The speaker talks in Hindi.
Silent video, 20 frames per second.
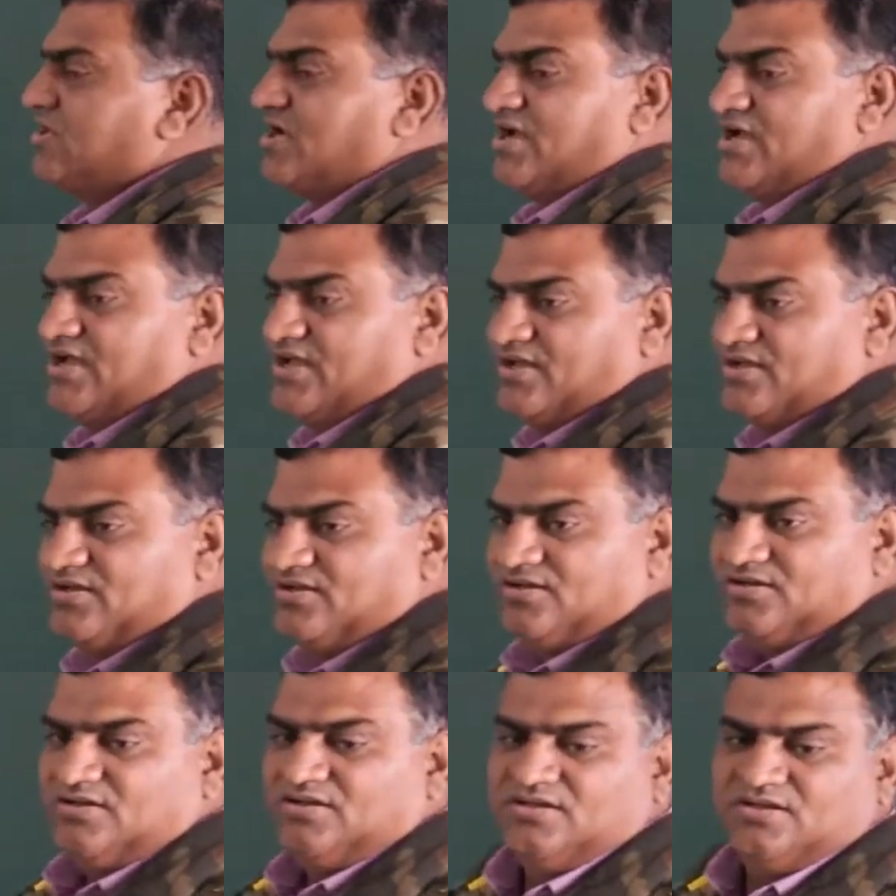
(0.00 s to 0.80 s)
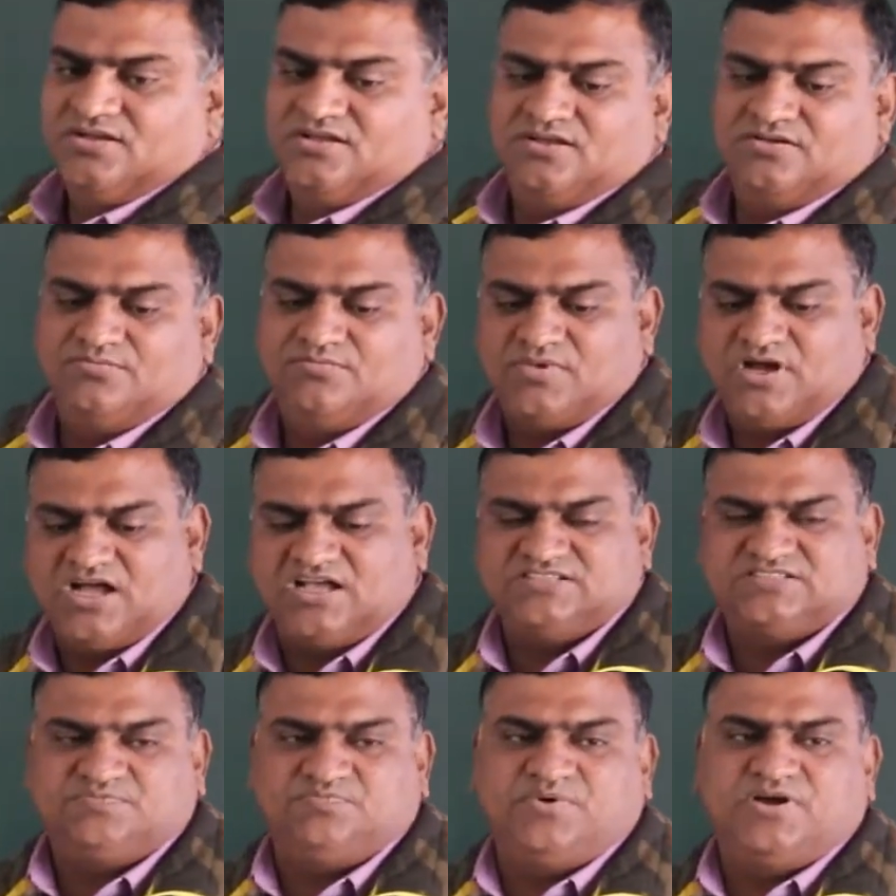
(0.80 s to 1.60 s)
क्या है
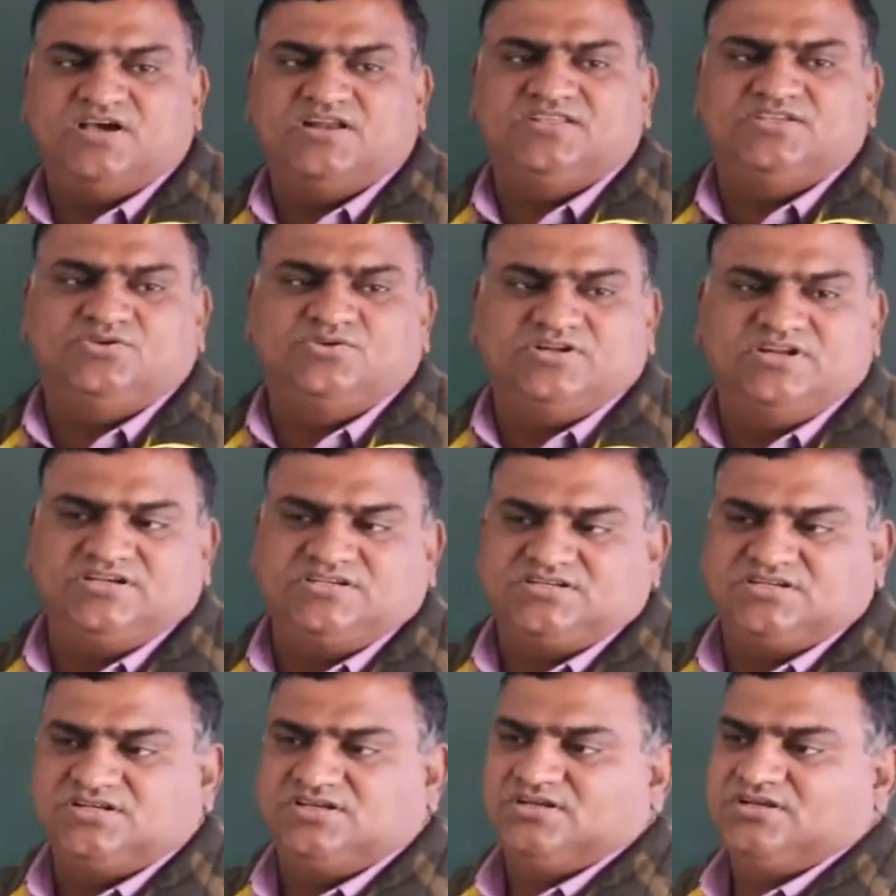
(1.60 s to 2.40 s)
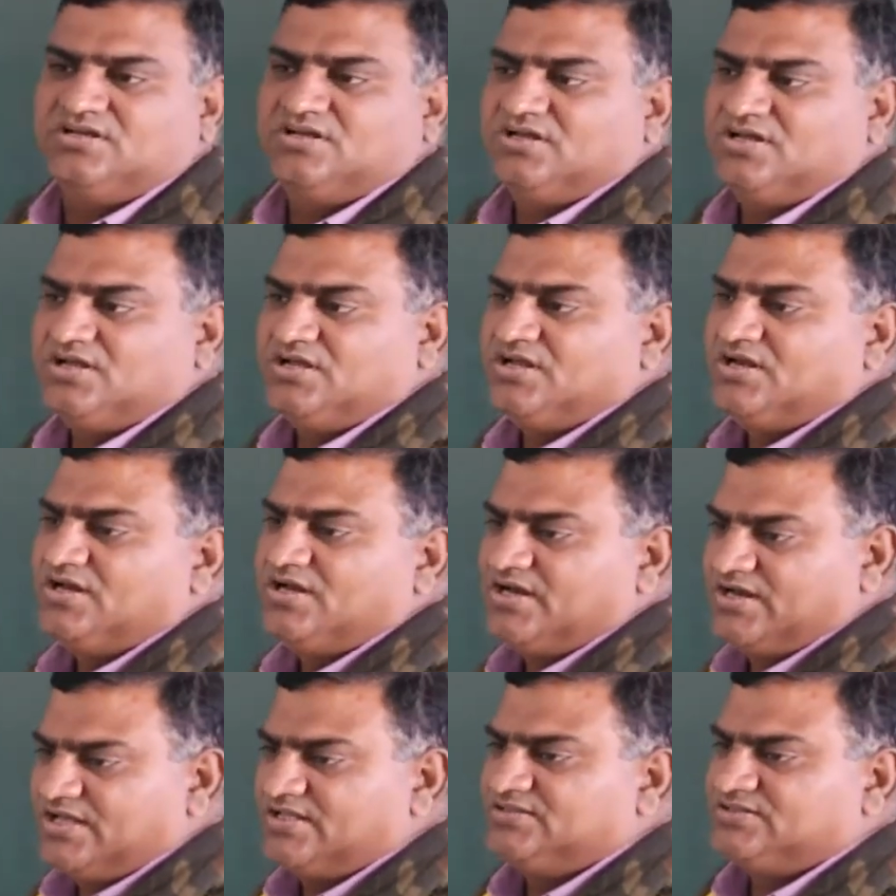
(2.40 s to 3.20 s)
मास पर यूनिट
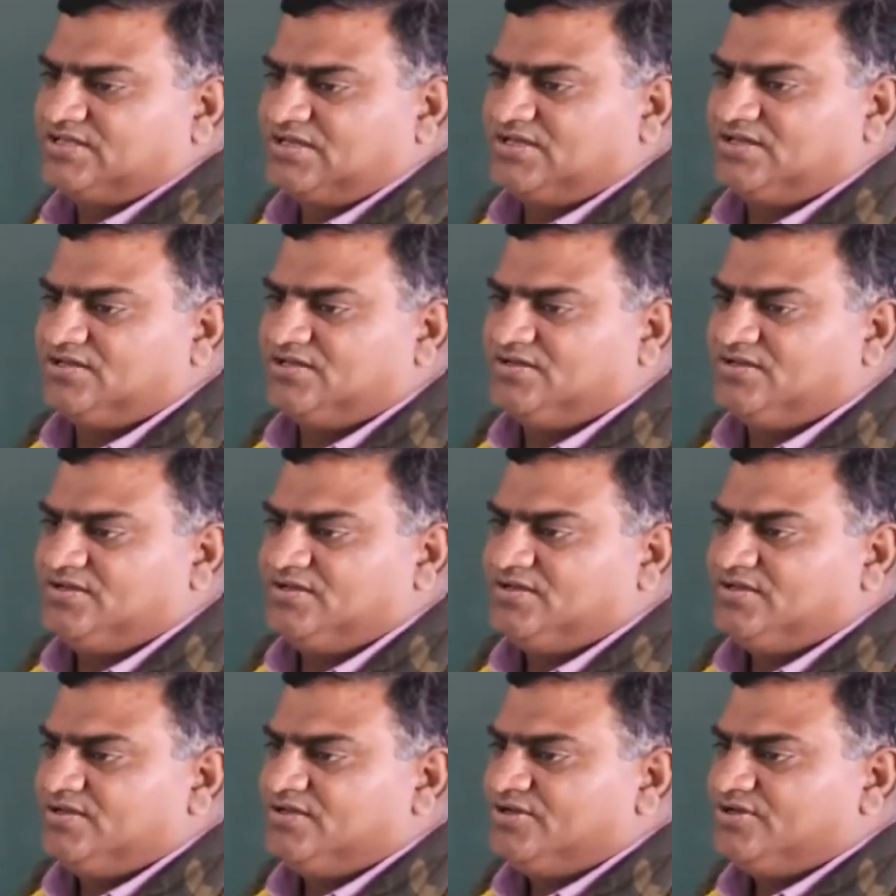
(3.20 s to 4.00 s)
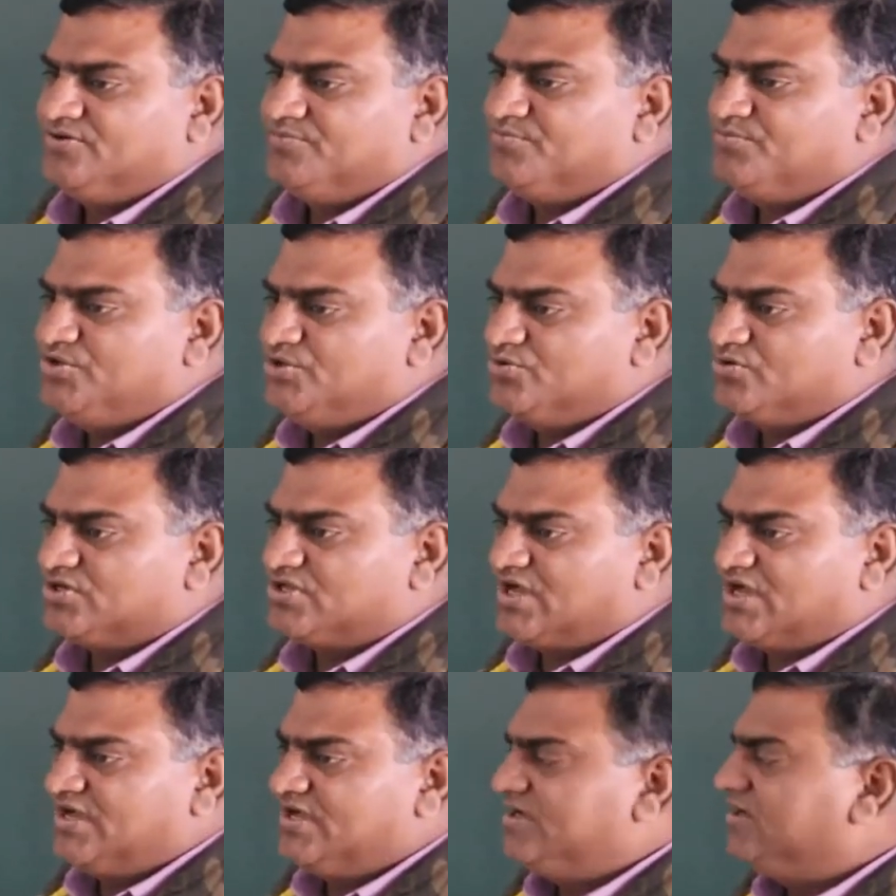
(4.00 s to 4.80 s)
लेंथ है म्यू
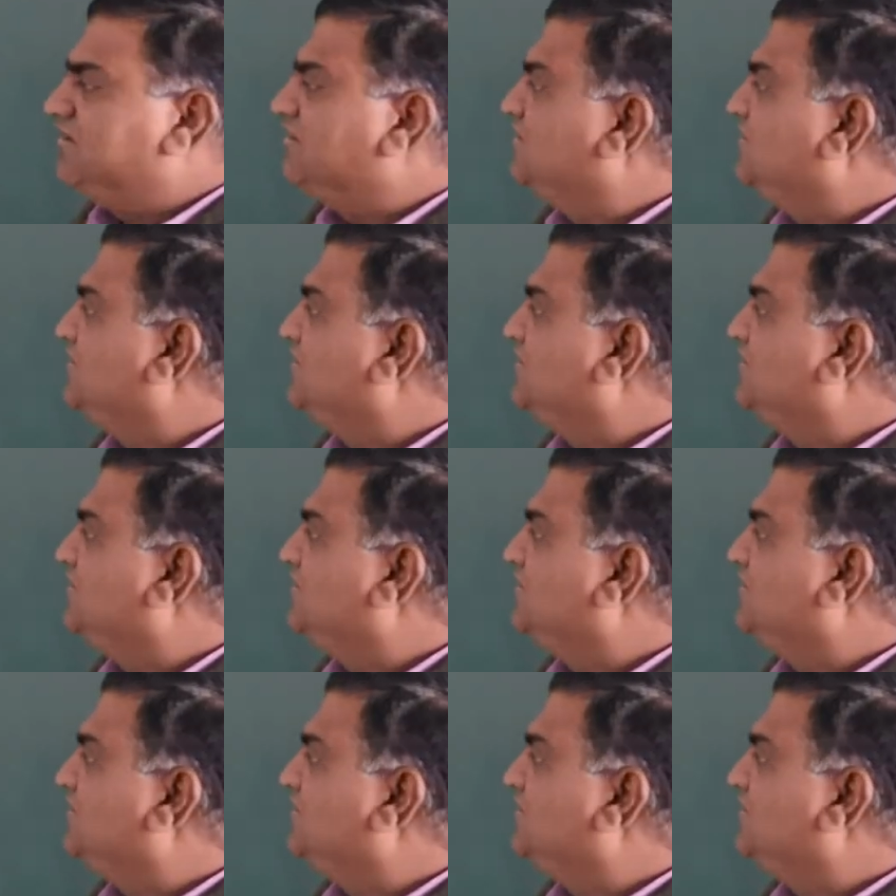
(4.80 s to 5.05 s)
क्या है